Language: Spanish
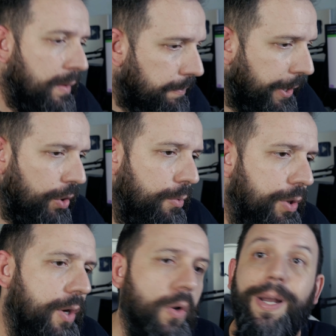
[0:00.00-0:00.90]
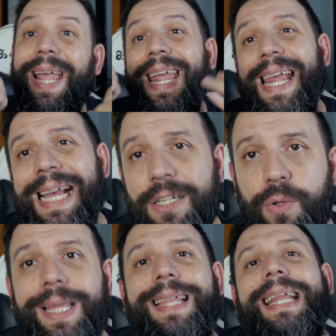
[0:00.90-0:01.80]
pero como digo, en
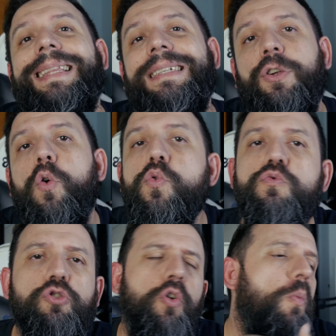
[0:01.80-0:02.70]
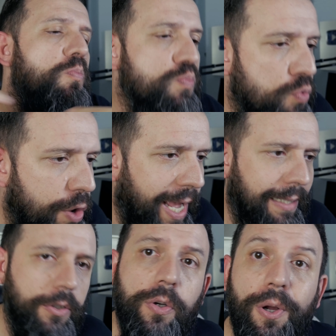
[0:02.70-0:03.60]
caso de que le des un uso muy
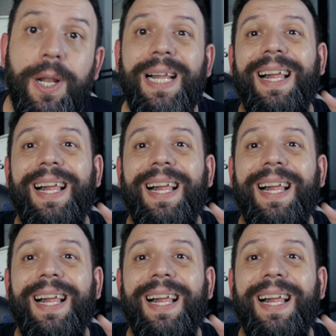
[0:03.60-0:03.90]
alto,